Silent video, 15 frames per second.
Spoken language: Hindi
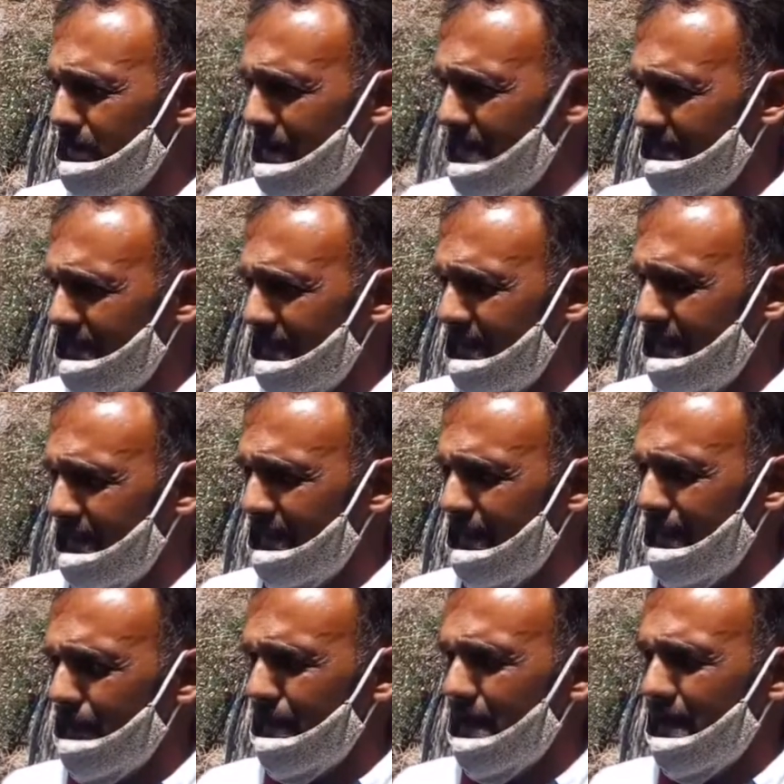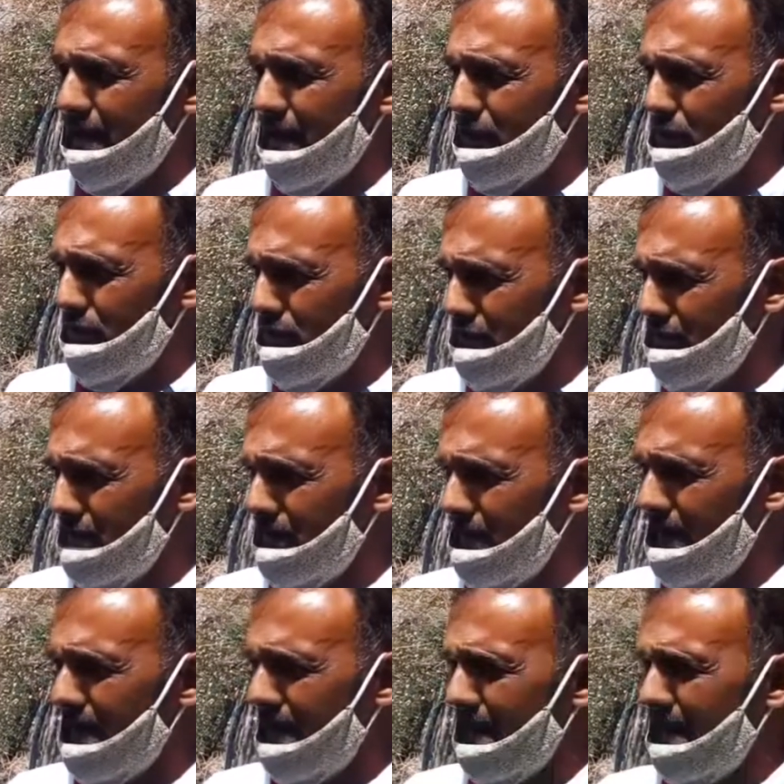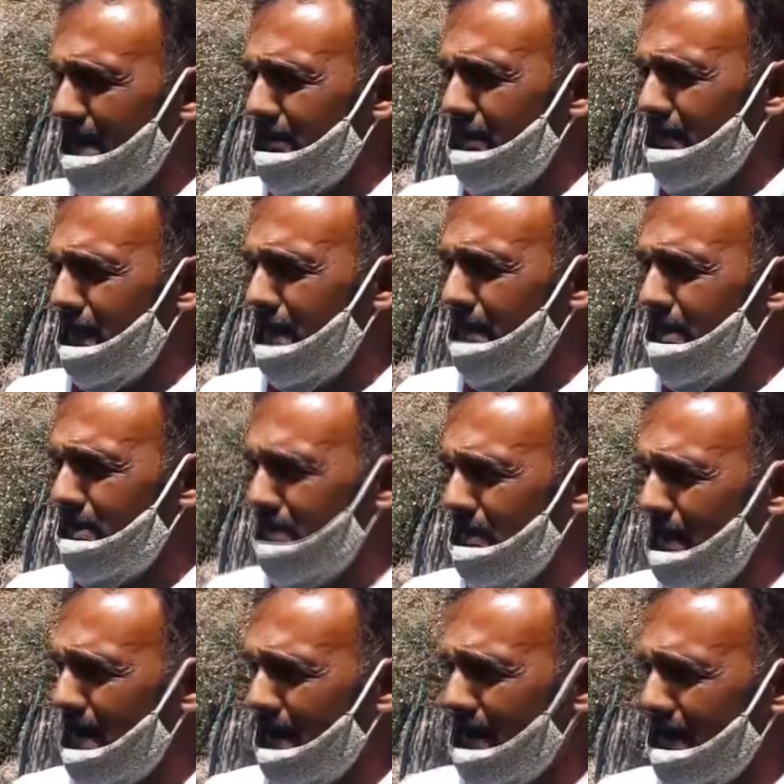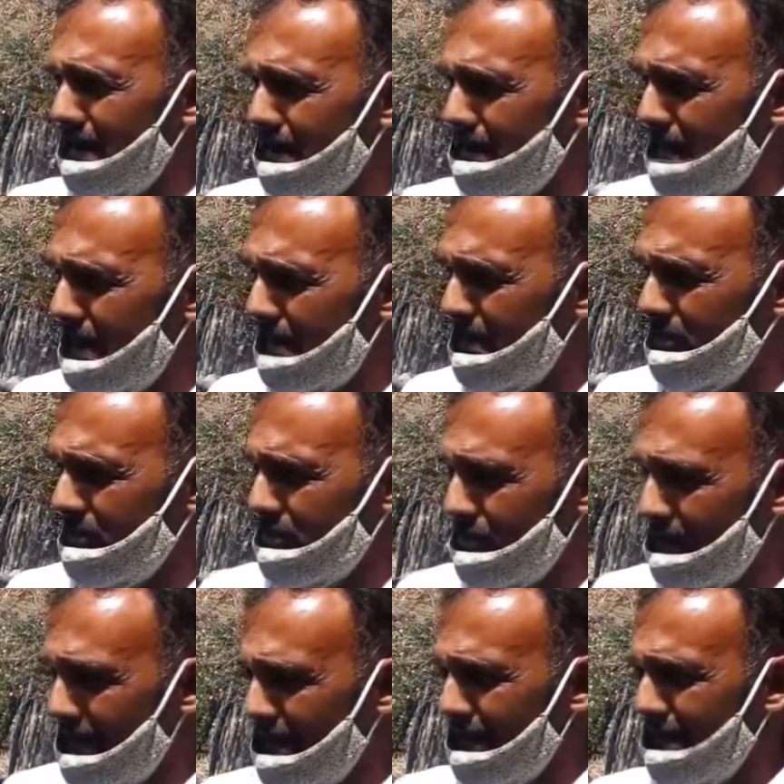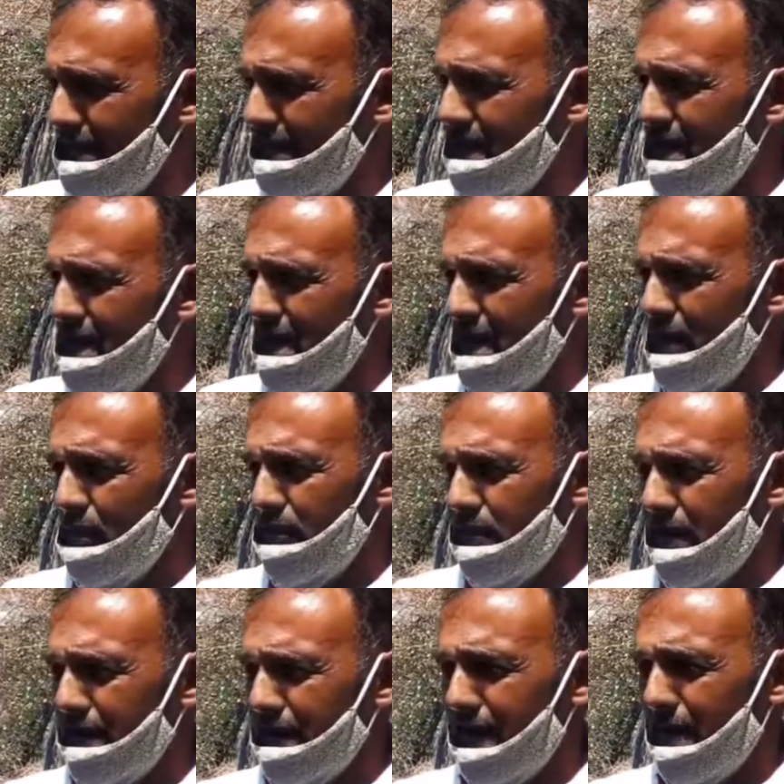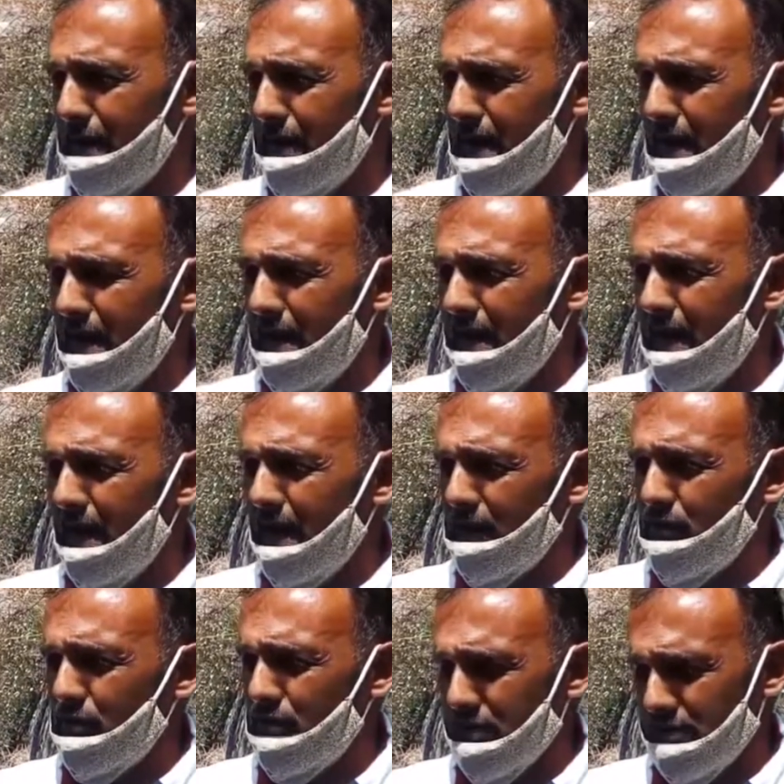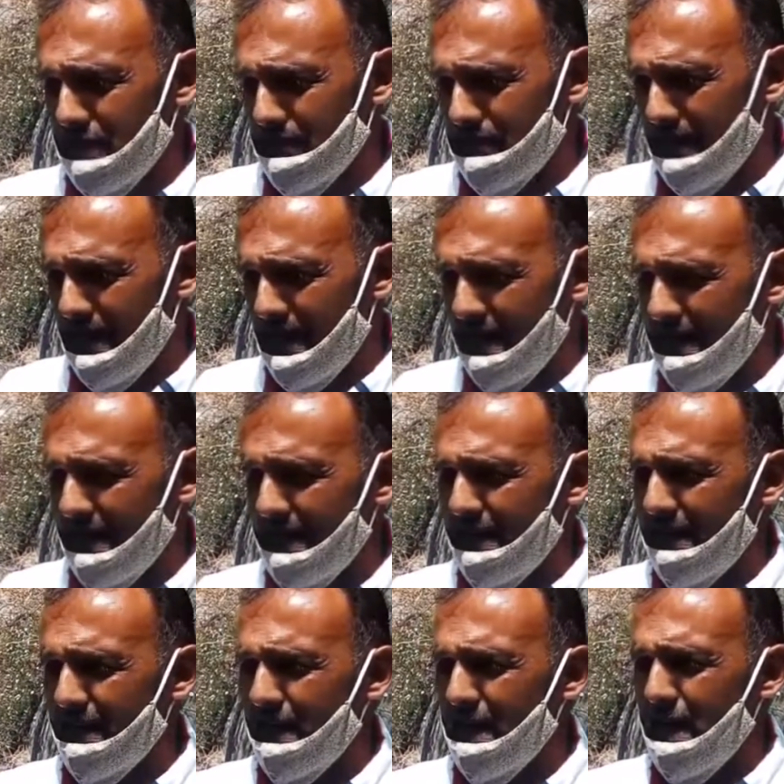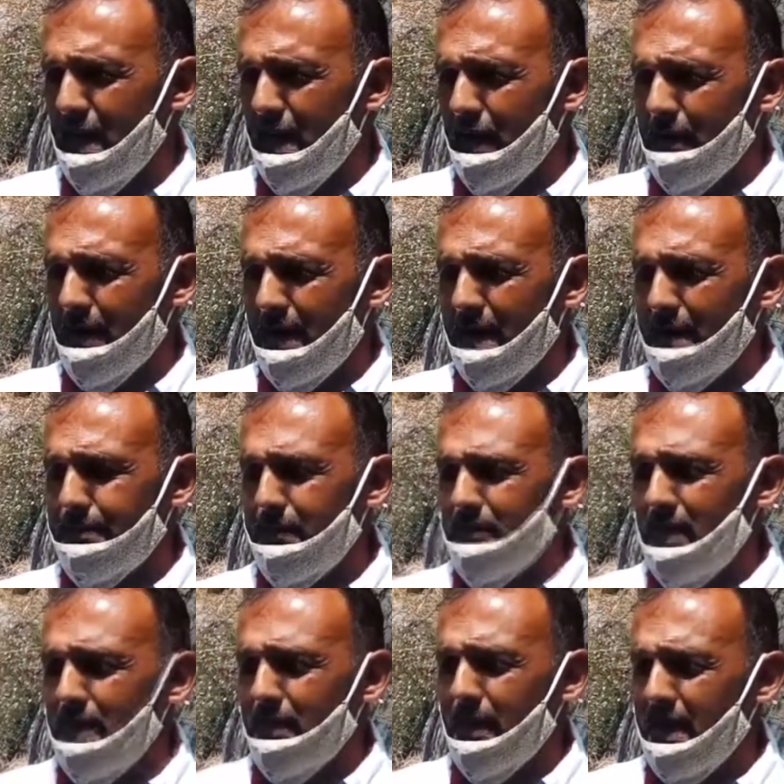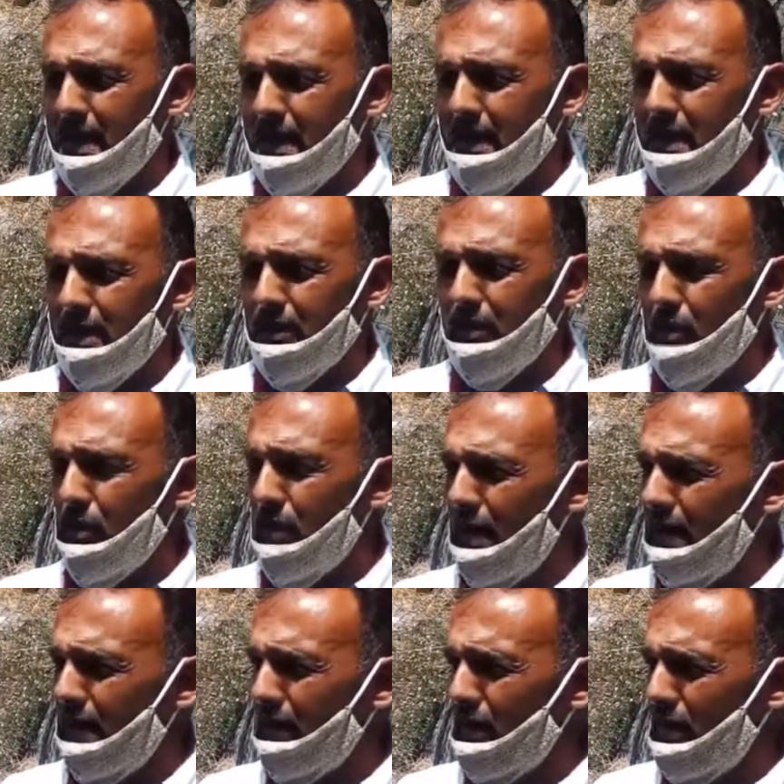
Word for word: शिमला से हमारा एक एसोसिएशन बना है जितने भी शिमला के अंदर प्राइवेट स्कूल है उसके अंदर हमने एसोसिएशन बनाया है हमारा पिछली बारी कोरोना के